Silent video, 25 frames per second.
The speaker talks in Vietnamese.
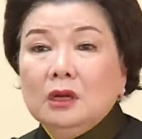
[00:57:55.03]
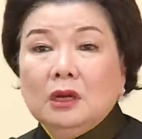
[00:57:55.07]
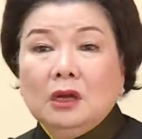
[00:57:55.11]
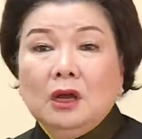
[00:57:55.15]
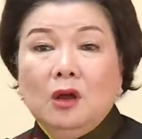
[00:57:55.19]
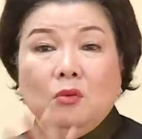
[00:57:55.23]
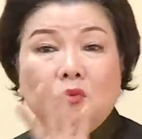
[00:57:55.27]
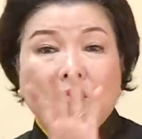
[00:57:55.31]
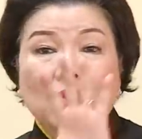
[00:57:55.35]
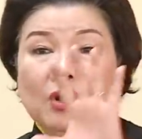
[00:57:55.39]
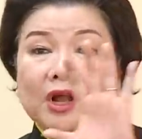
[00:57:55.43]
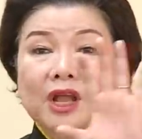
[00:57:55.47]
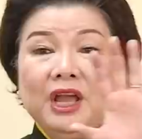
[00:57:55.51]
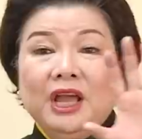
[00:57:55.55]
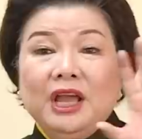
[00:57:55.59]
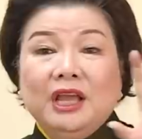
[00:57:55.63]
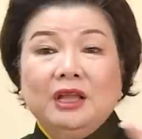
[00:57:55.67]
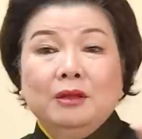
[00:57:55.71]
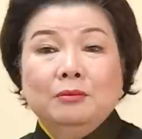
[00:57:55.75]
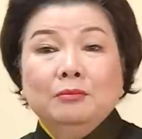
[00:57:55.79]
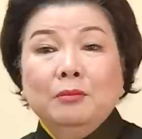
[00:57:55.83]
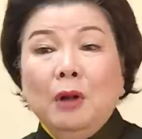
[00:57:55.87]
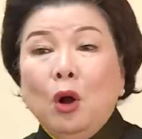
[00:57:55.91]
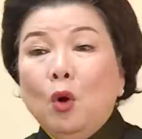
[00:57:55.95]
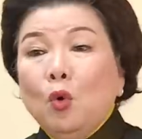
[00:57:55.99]
Không có cái
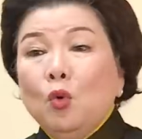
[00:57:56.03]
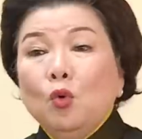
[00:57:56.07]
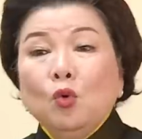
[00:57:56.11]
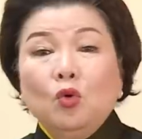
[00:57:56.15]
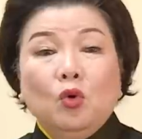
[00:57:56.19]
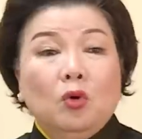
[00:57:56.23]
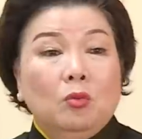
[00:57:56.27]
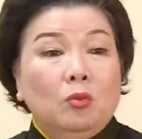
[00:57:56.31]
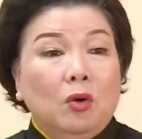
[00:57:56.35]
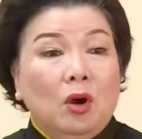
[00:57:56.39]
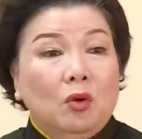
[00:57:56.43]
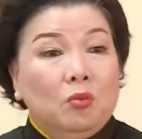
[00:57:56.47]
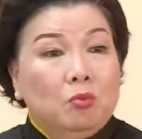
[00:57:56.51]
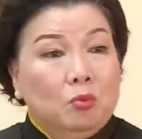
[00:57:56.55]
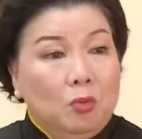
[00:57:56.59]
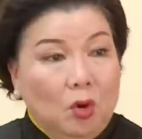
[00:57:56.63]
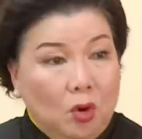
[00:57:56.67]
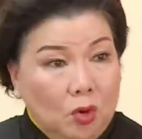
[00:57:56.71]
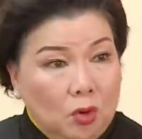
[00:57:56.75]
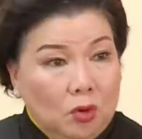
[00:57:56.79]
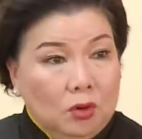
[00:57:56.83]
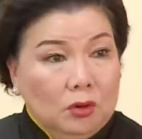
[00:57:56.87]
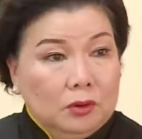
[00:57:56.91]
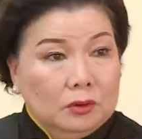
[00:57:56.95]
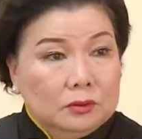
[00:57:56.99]
hình mẫu của một ông
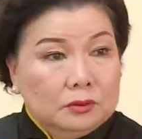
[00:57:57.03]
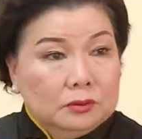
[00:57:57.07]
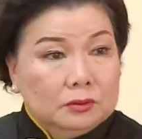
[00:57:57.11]
bố.